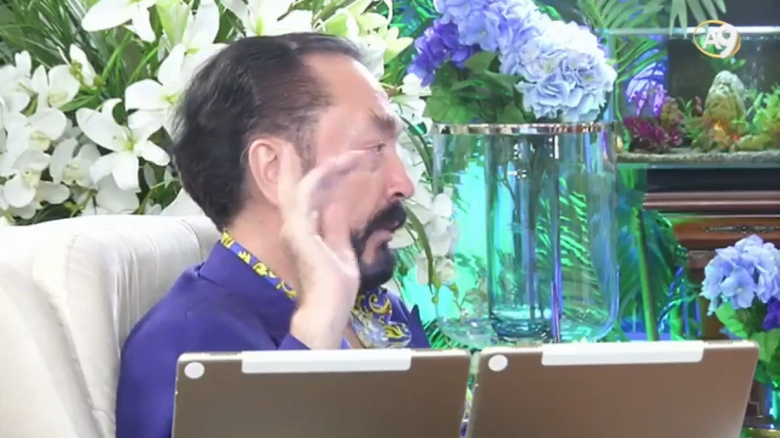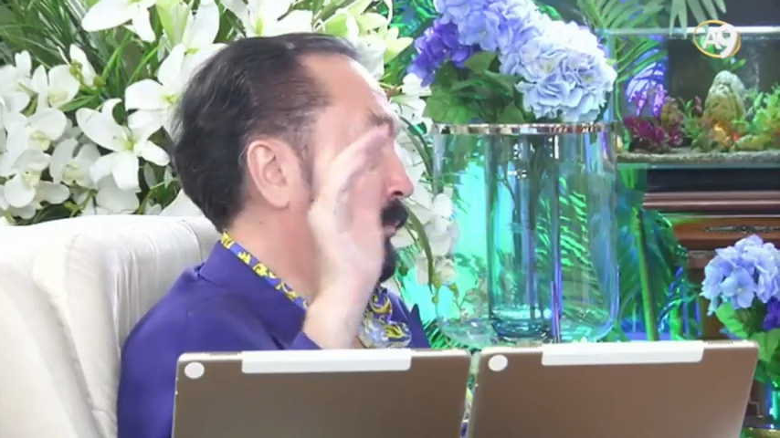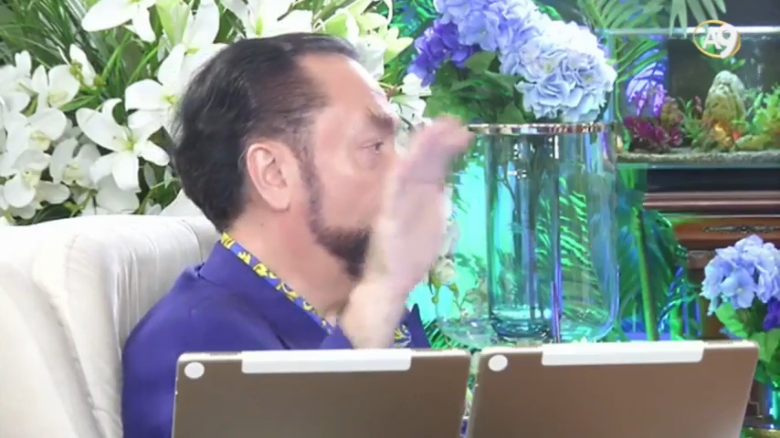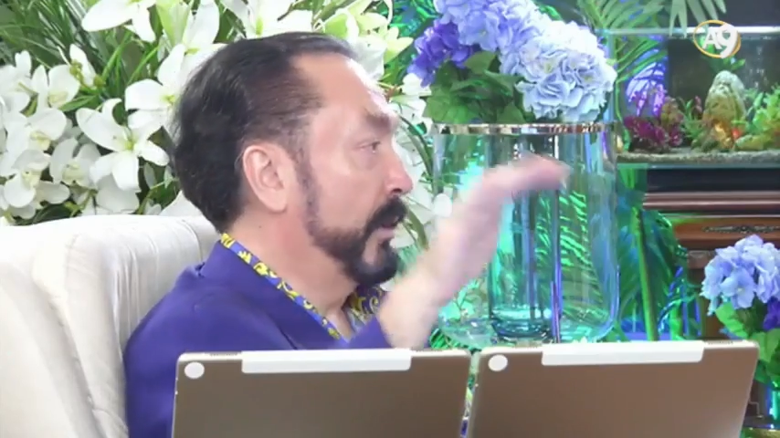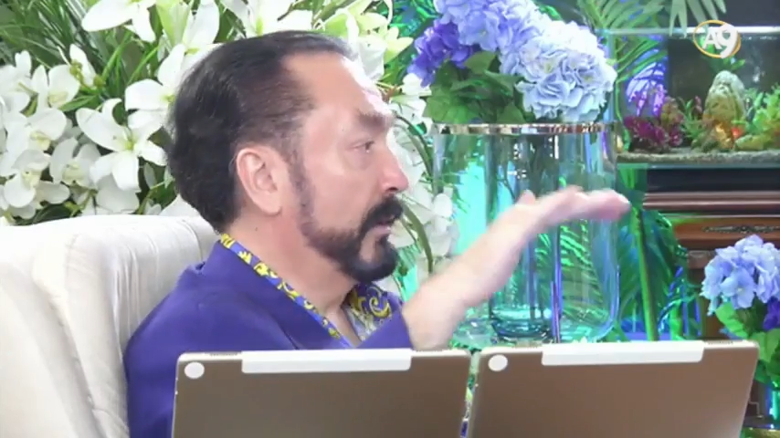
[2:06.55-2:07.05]

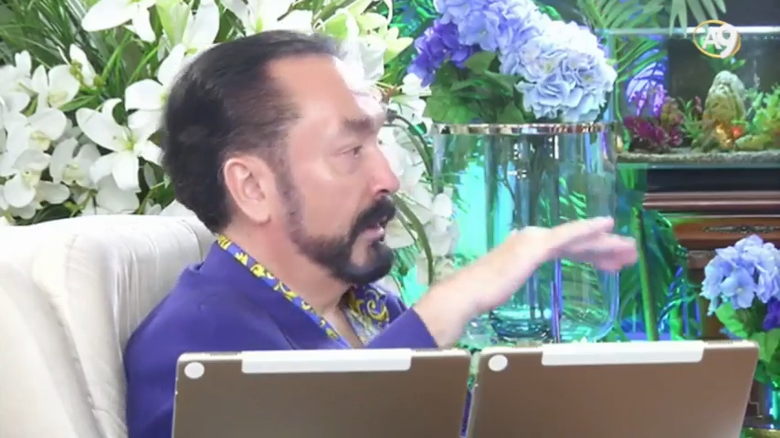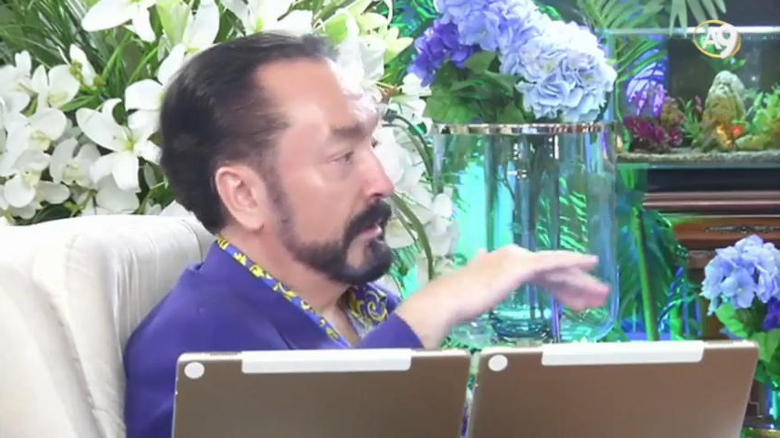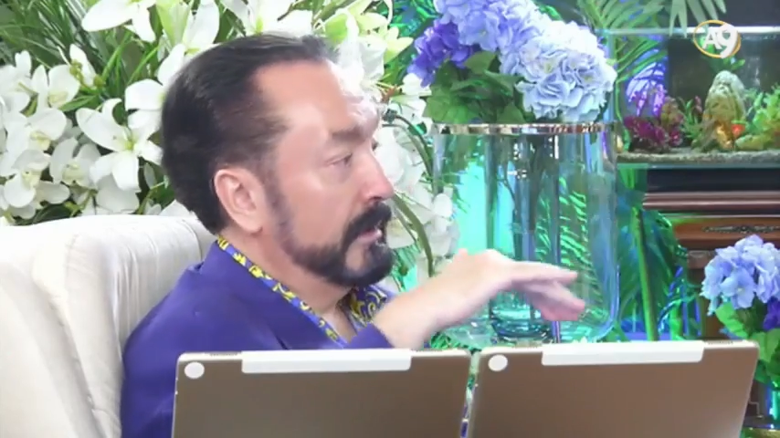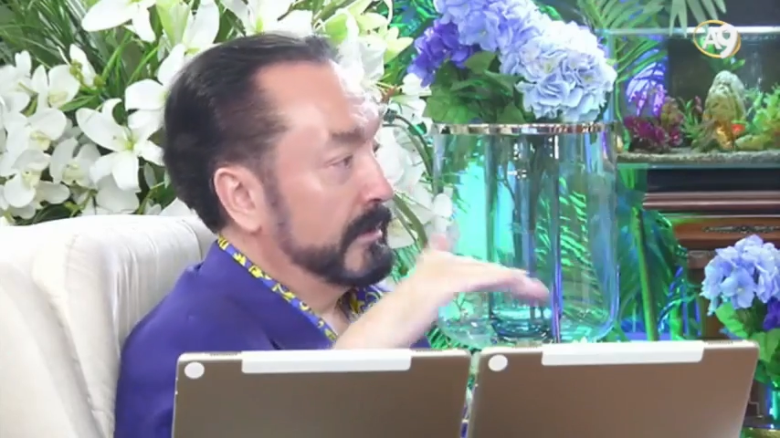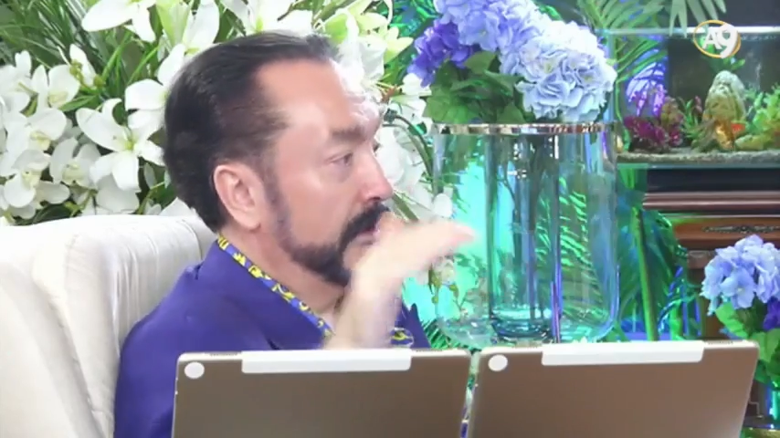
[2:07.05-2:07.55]
bu kadar
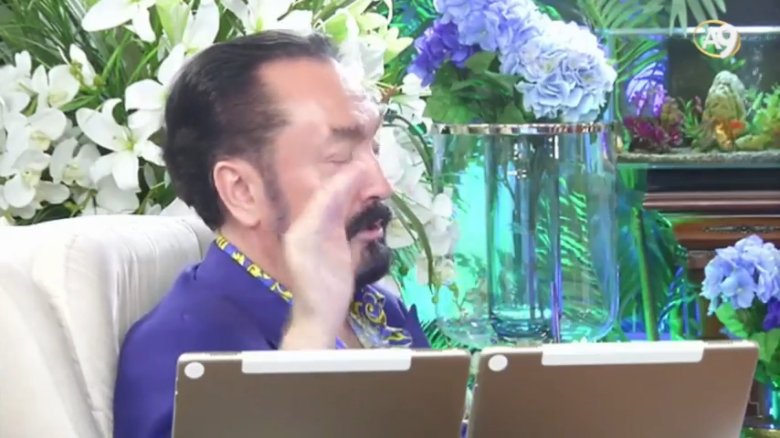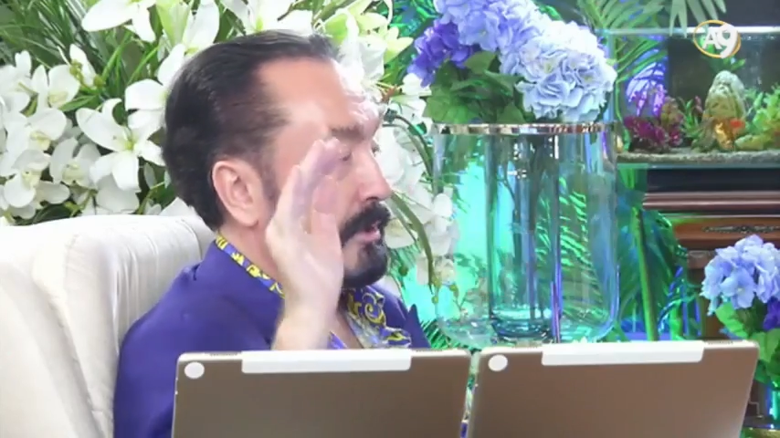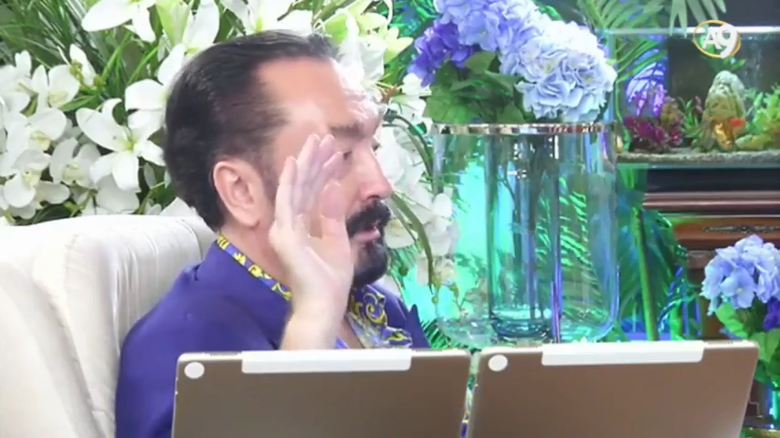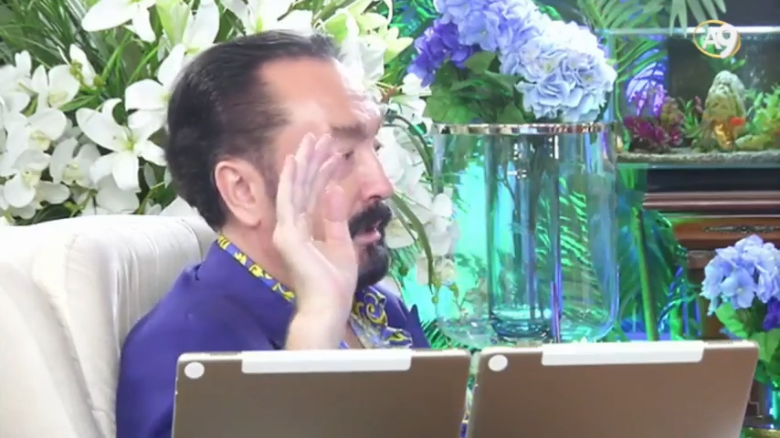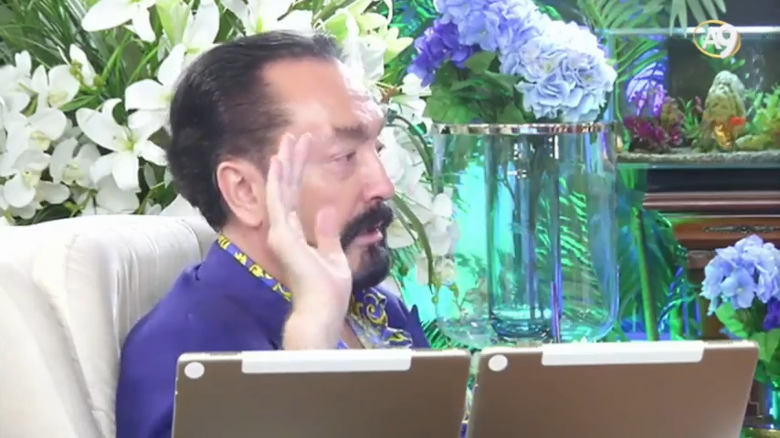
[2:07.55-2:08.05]
insan
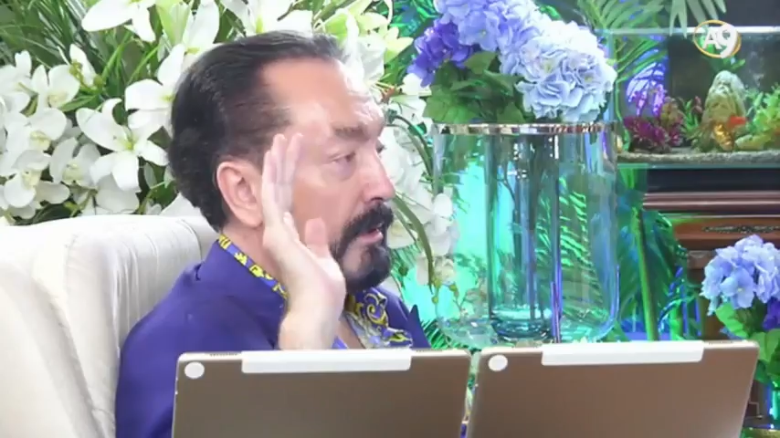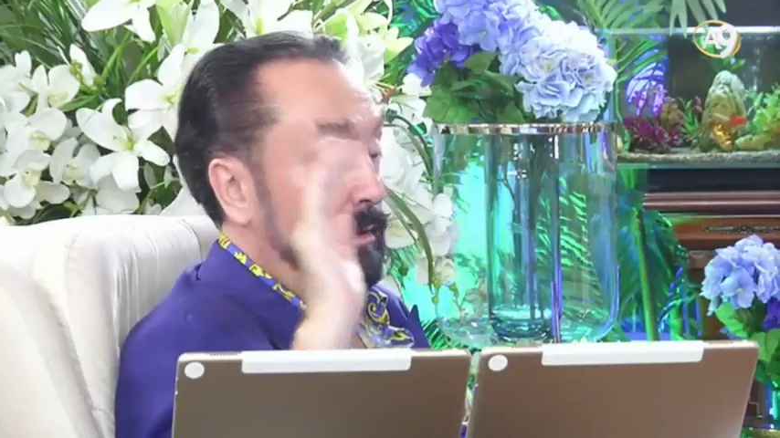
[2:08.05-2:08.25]
içinde